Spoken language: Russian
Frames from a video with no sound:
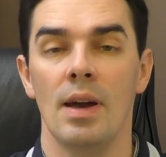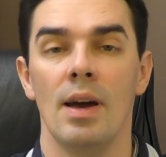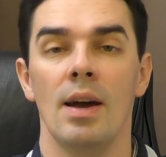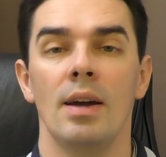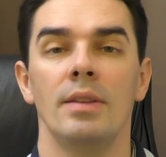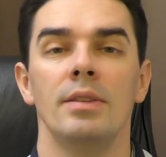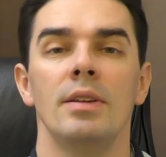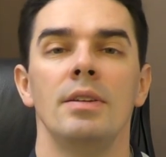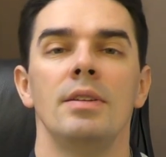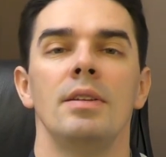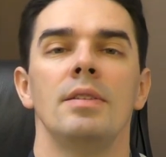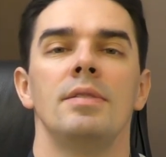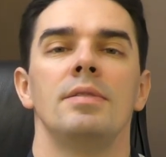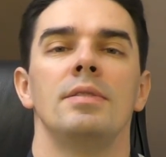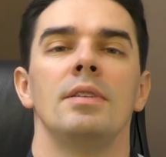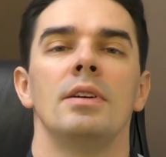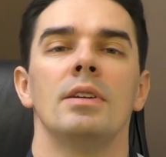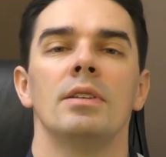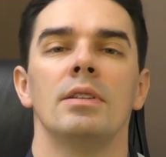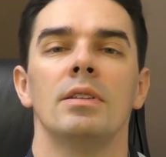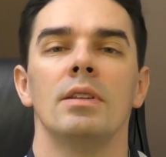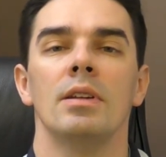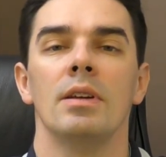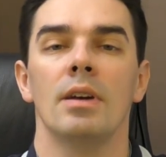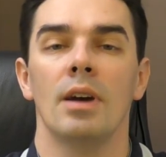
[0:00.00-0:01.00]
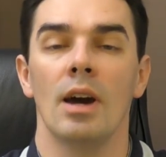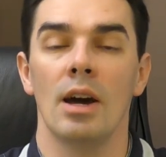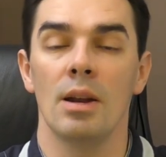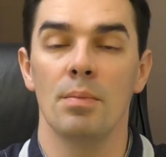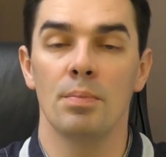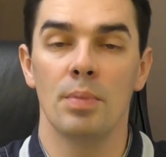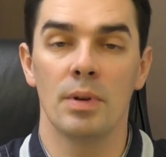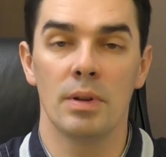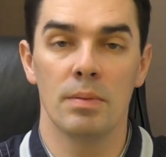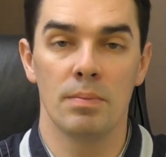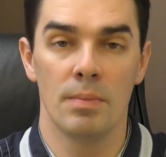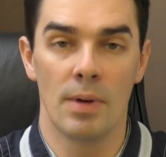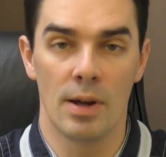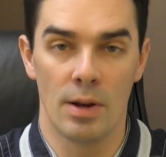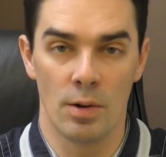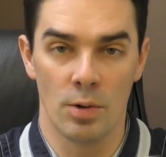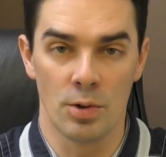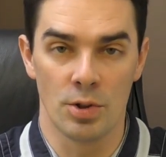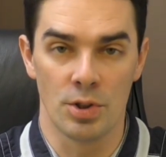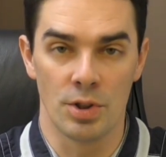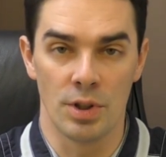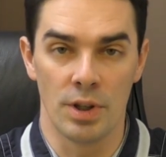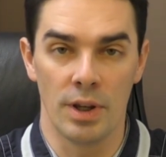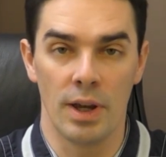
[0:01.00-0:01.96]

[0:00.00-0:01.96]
а на десерт «Карп отмороженный»,